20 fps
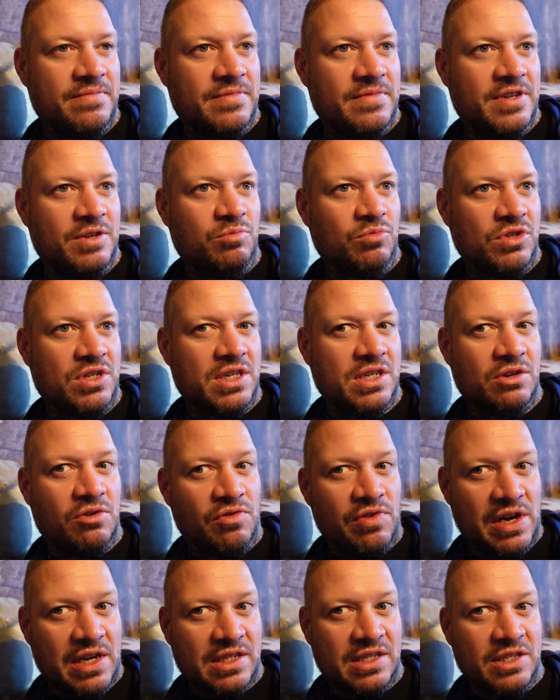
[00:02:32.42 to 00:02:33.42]
ich muss halt
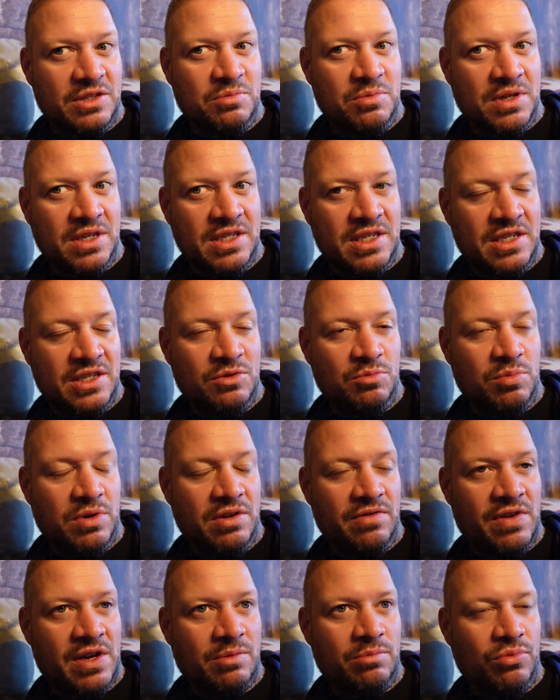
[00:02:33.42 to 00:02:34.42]
darauf achten, dass Marisa diesen
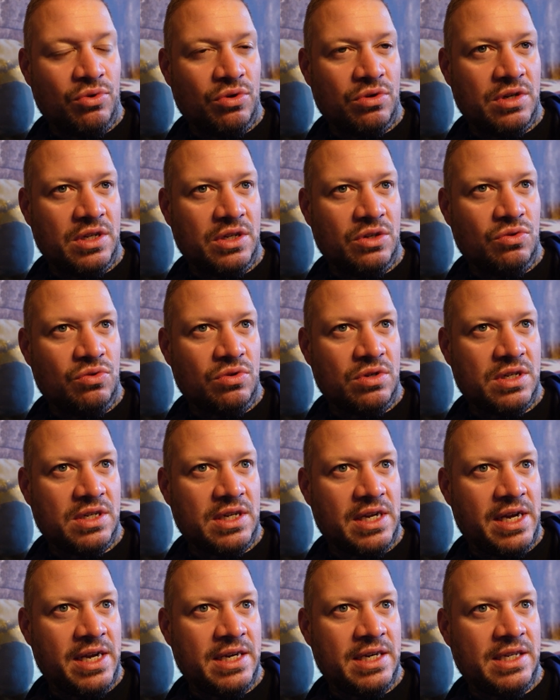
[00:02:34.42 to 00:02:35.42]
Privatblog nicht guckt.
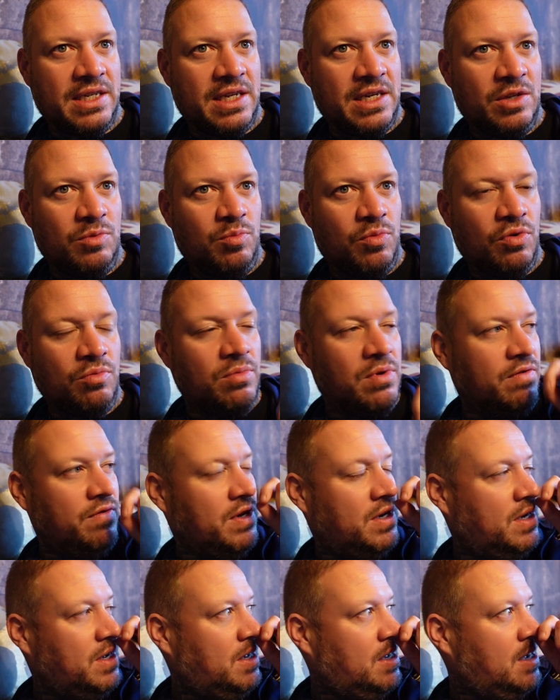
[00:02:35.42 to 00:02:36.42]
Eigentlich hätte ich Bock mal
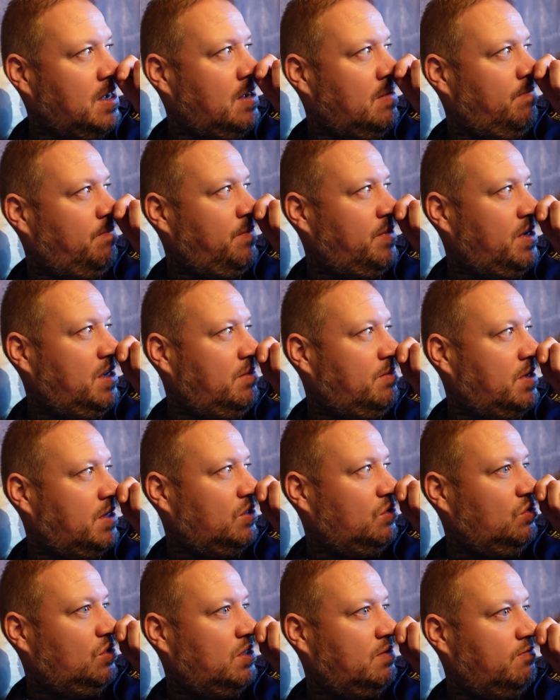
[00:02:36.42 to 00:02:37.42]
wieder mit
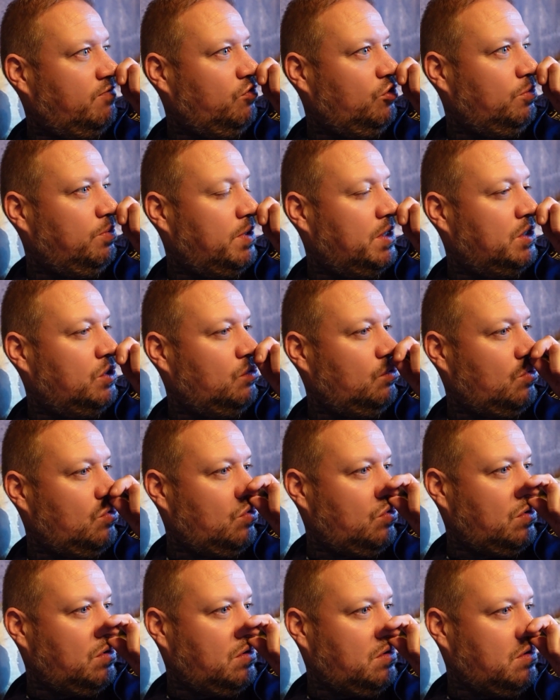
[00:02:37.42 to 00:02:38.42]
jemandem zusammen Fußball zu
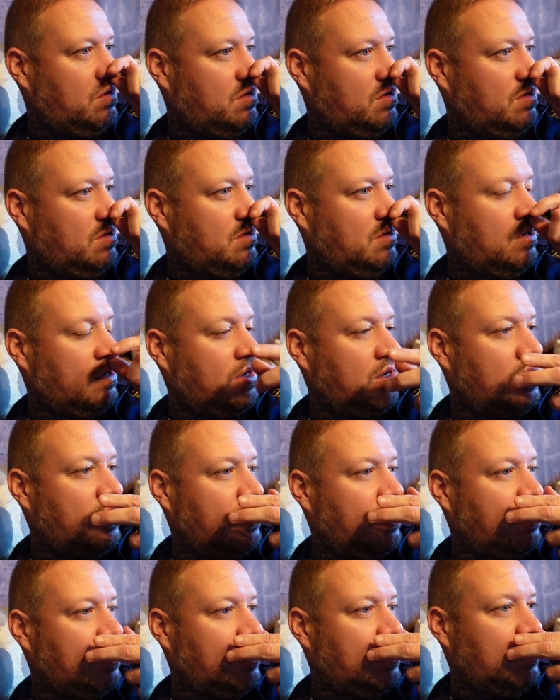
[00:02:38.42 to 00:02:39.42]
gucken.
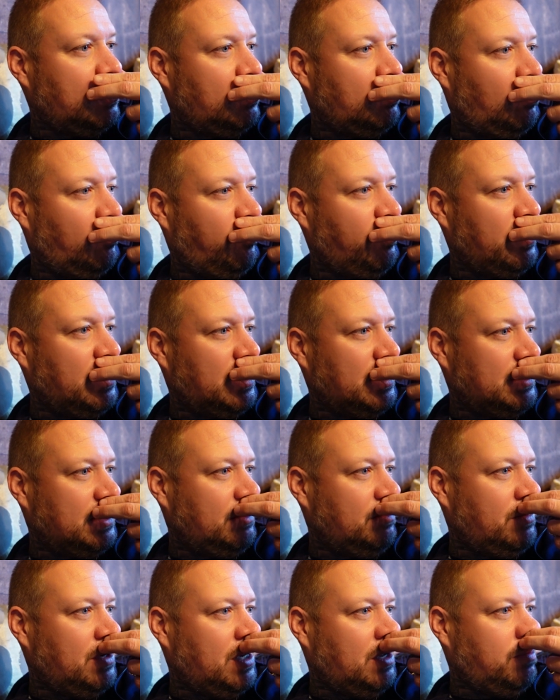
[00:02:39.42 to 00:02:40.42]
Ich hoffe, da ist
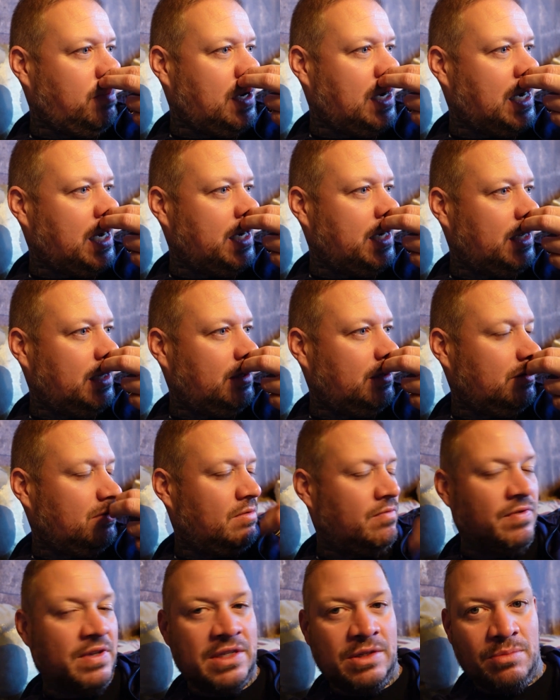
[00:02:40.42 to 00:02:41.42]
sie mir nicht beleidigt.
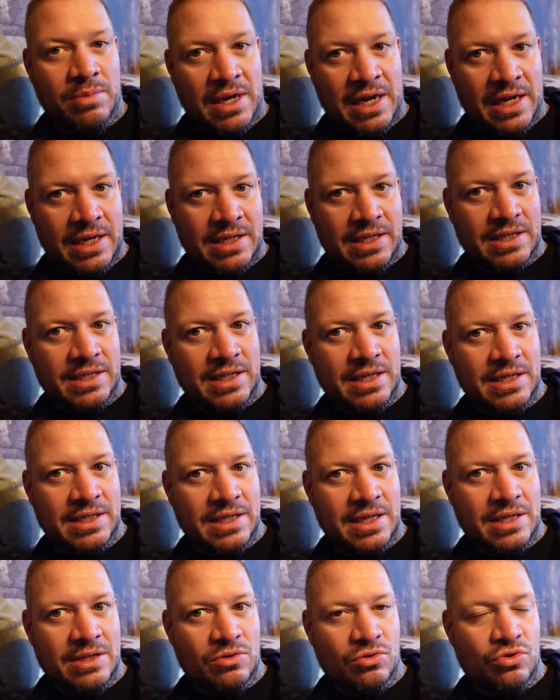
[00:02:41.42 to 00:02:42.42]
Und wenn sie beleidigt ist, dann ist
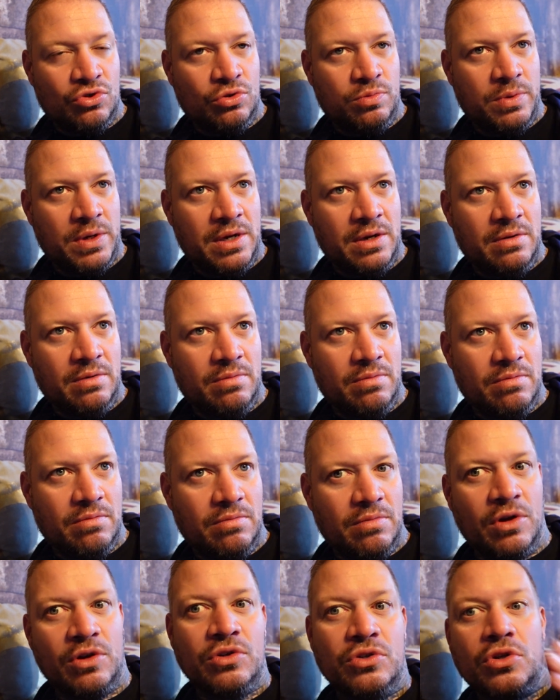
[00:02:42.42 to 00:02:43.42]
es jetzt auch zu spät.
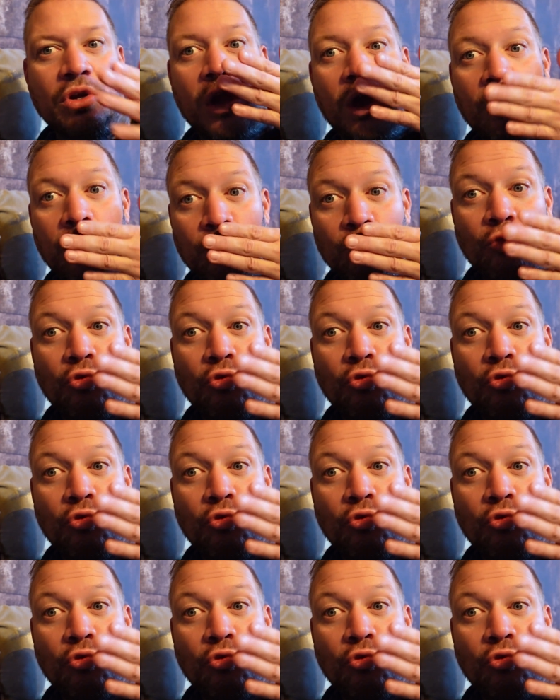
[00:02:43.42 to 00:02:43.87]
Marisa,